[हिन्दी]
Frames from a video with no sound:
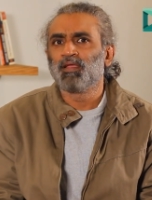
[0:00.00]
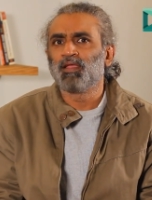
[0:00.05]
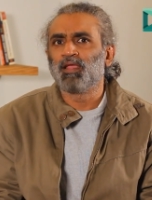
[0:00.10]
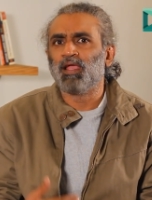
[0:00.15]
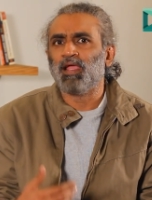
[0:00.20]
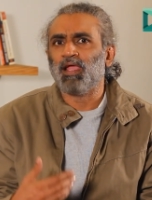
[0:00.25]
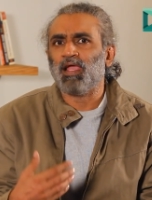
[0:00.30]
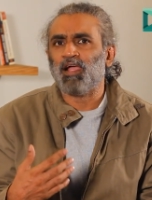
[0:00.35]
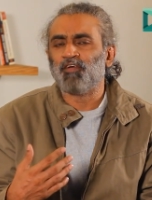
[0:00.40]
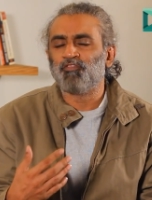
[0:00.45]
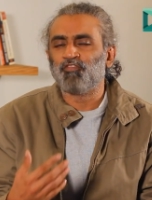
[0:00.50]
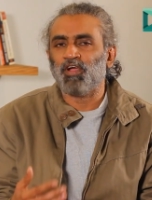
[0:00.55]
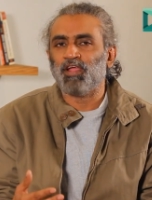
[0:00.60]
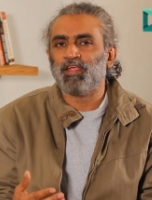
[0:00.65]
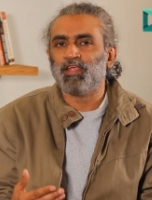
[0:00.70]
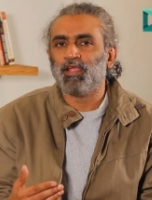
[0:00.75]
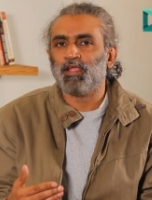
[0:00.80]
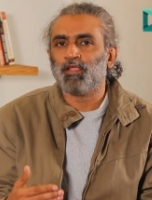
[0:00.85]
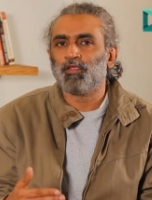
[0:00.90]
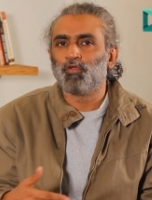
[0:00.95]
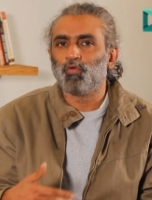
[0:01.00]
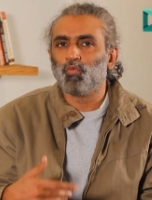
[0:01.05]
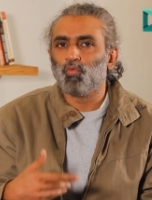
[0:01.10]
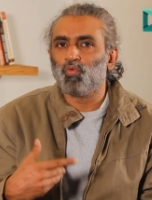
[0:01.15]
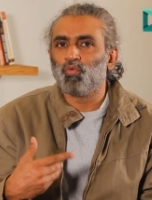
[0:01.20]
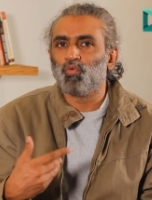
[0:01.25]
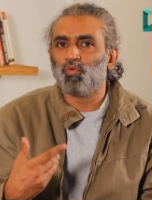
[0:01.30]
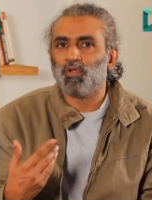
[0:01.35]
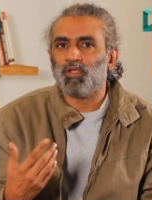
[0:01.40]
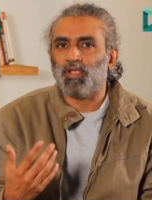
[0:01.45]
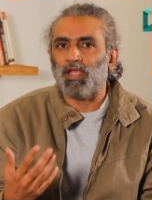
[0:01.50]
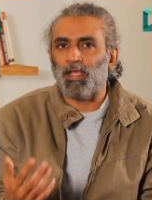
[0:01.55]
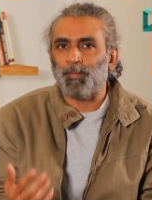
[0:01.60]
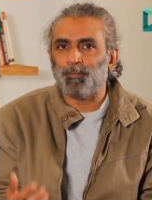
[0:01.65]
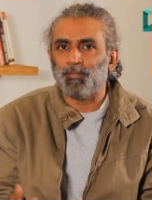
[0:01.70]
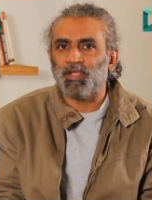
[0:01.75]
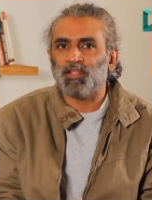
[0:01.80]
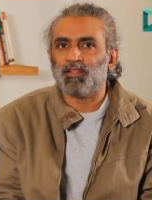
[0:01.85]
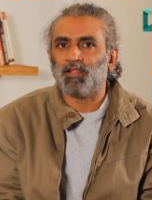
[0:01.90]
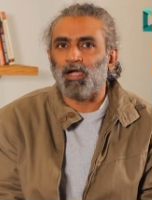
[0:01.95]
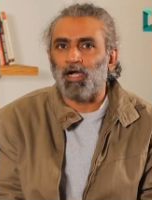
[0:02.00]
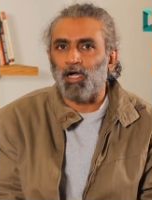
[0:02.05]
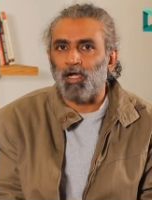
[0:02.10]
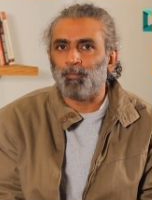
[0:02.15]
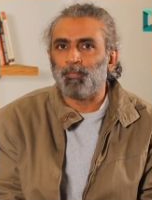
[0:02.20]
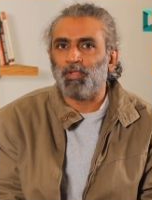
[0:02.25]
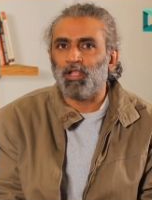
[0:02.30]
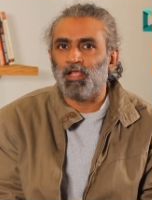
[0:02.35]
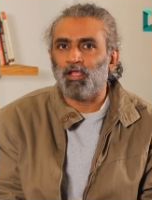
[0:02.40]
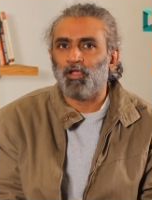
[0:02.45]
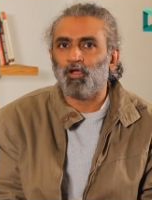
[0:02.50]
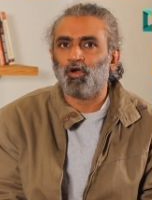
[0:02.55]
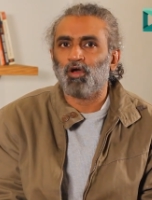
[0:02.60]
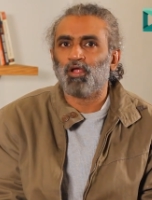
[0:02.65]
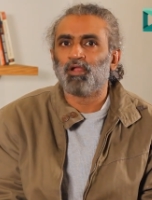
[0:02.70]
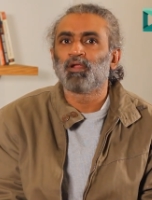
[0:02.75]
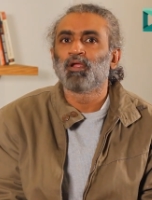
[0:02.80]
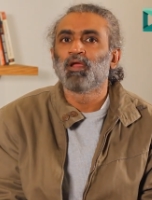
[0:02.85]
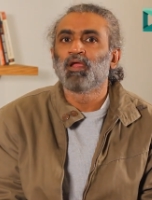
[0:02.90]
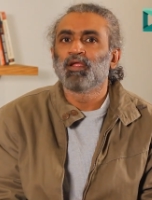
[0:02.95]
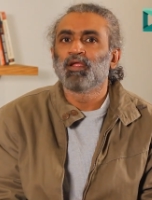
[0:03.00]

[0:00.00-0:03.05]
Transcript: कि एफ़ आई ए क्यों अहमियत का हामिल है और